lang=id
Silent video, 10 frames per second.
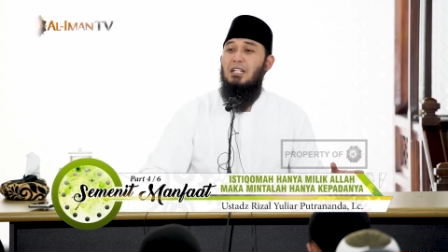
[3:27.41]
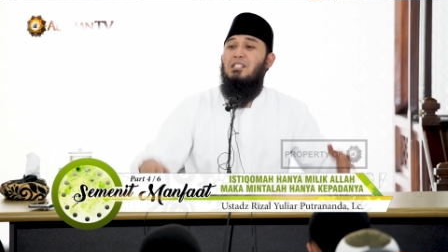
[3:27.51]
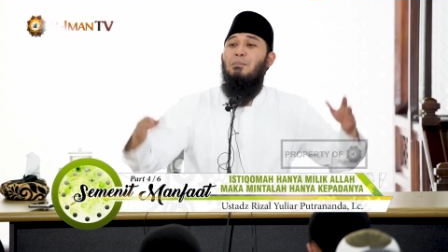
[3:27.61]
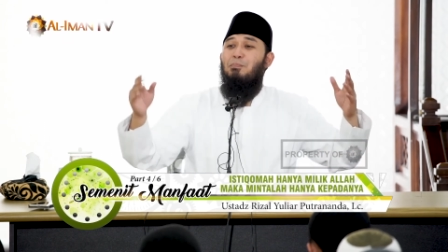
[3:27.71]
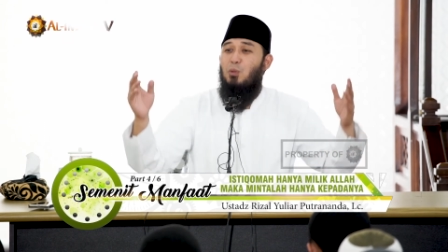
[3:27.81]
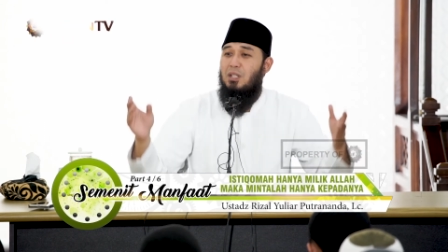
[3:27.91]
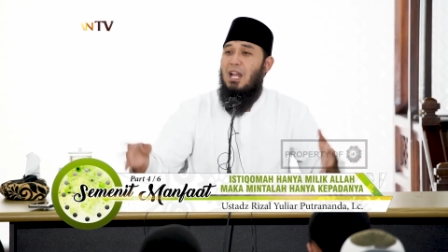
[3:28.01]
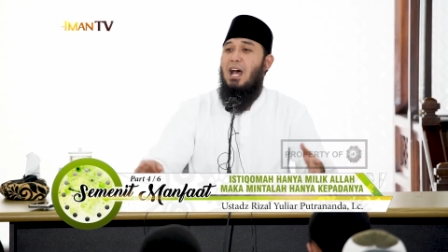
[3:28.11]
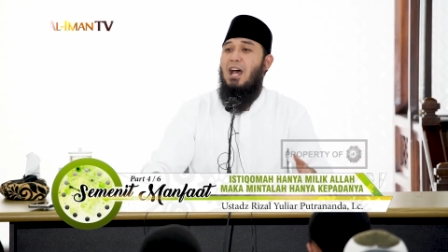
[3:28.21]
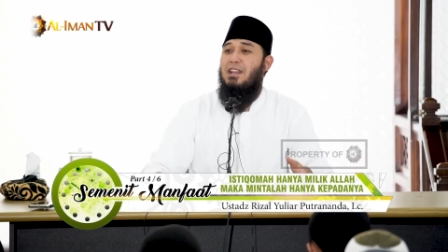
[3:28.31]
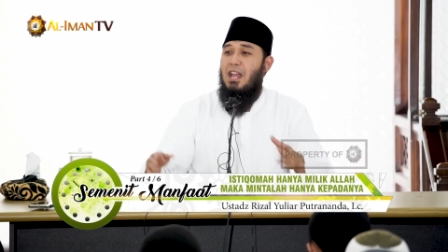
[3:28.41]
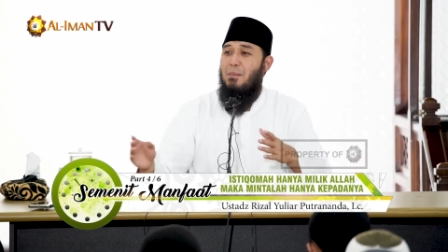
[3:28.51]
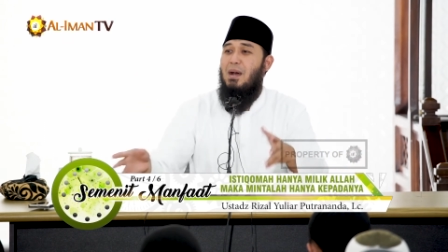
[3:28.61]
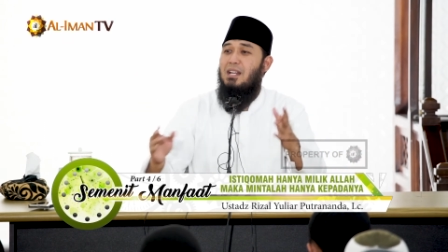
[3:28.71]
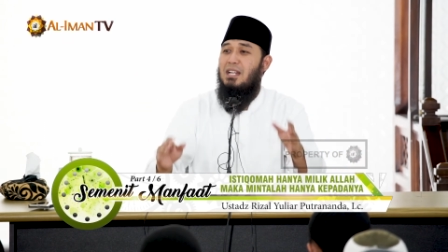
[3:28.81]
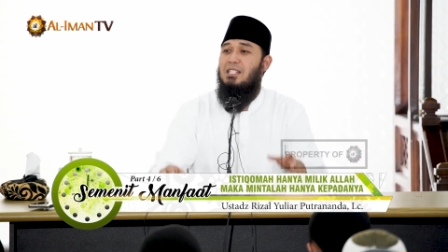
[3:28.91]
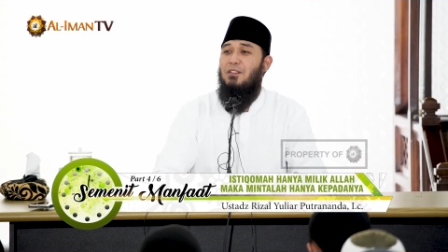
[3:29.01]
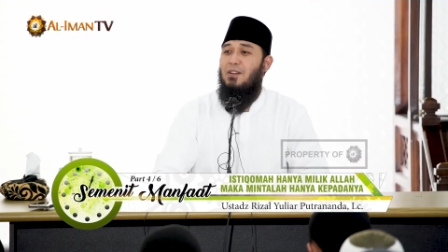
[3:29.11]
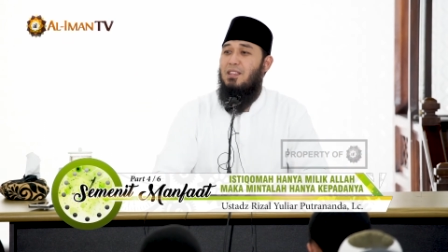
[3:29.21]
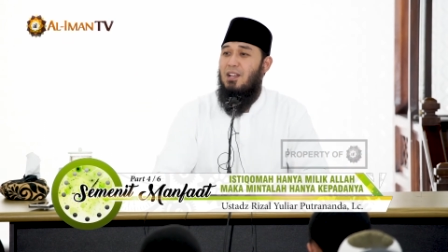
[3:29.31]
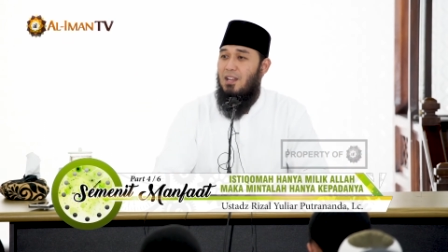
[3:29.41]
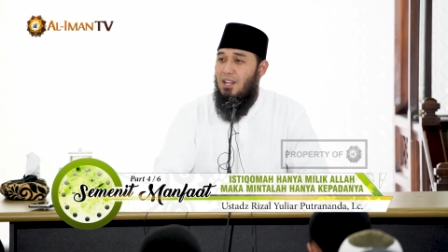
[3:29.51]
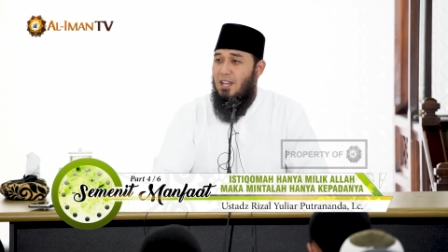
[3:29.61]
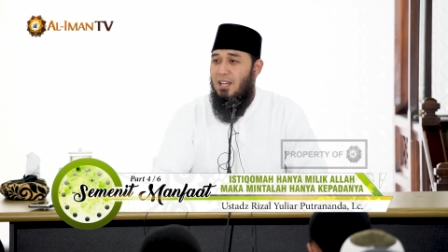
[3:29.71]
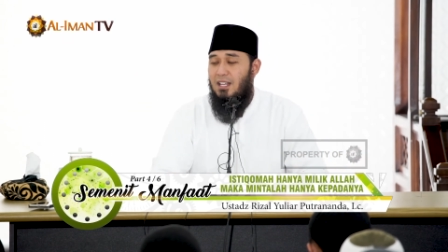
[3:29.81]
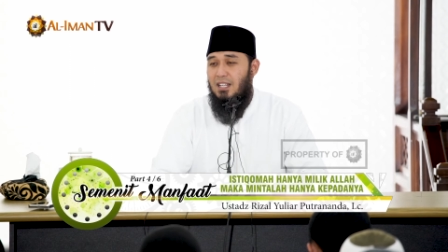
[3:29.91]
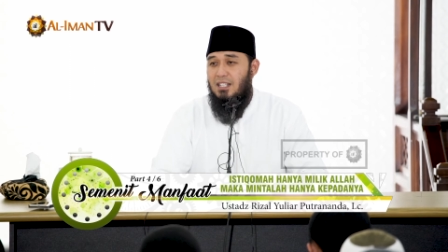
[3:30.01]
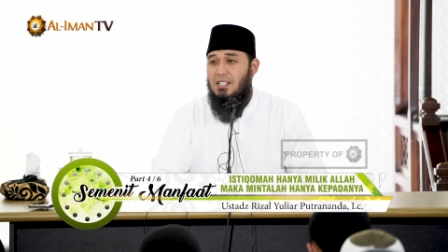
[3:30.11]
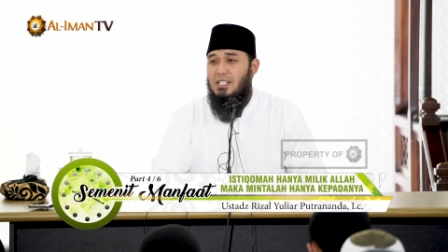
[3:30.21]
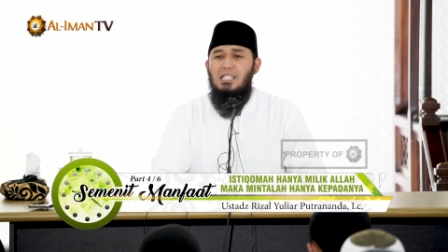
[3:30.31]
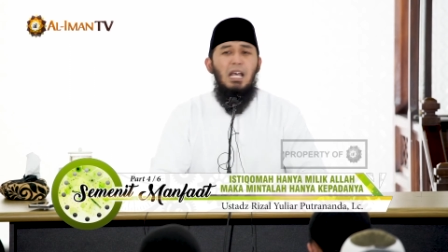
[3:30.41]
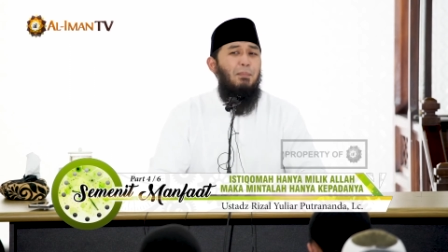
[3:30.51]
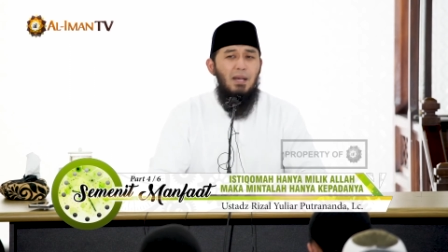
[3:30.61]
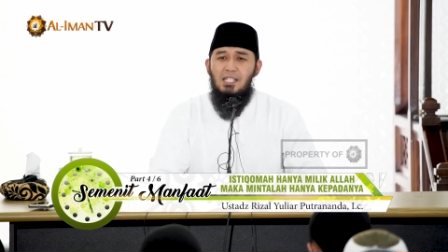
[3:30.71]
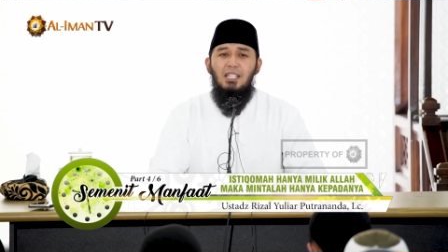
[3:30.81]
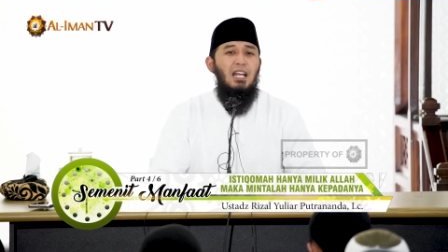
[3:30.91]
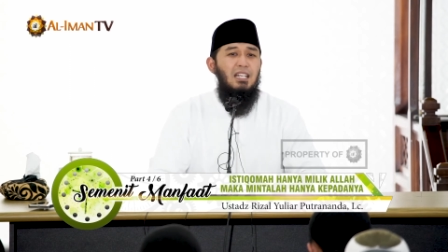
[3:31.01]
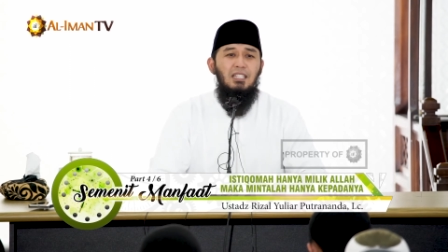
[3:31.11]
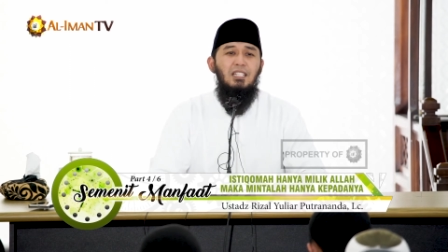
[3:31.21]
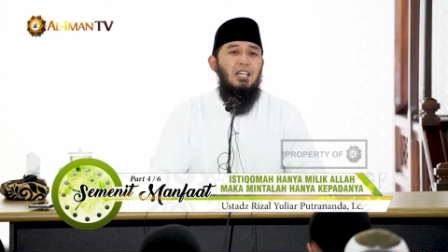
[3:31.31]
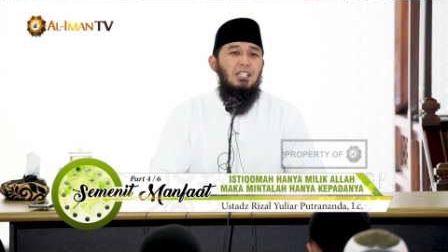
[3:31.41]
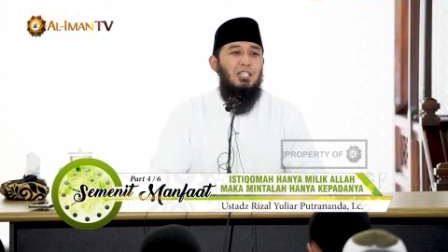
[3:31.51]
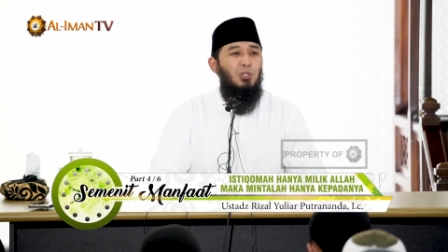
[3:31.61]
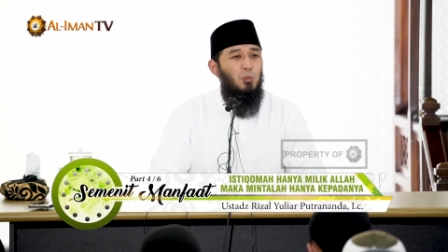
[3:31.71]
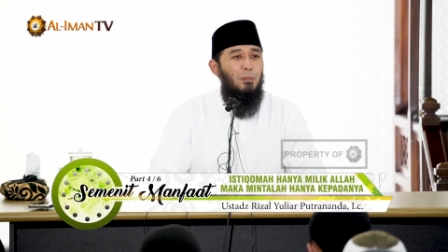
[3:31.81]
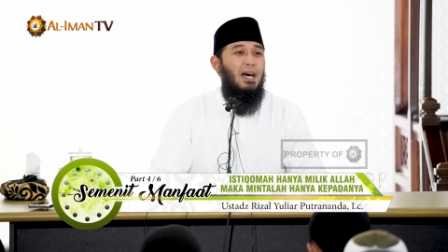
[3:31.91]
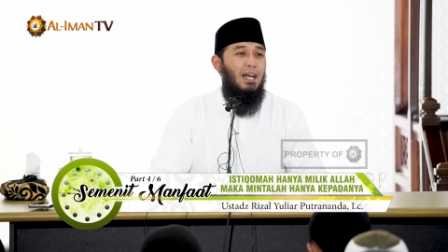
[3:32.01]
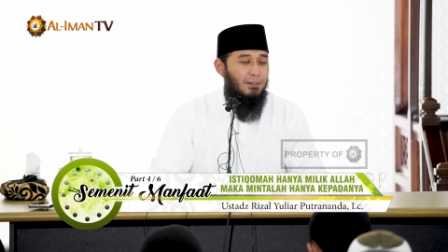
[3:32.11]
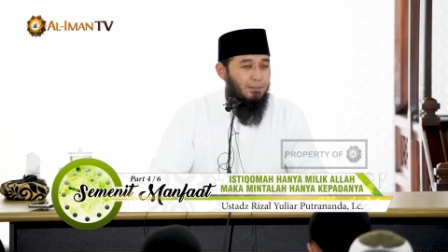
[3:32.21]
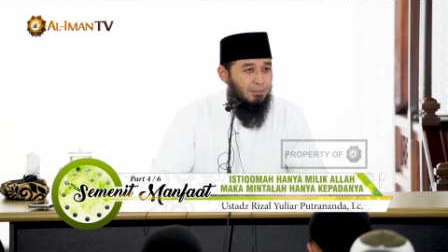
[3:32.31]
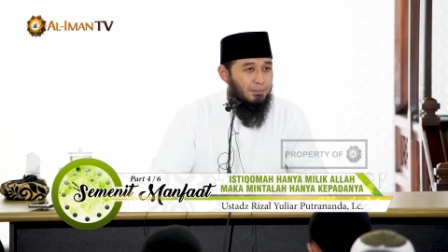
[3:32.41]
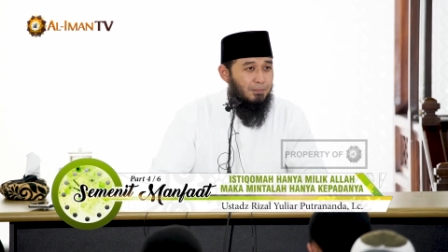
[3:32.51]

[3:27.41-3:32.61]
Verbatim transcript: kesempurnaan nama dan sifat Allah sama sekali tidak serupa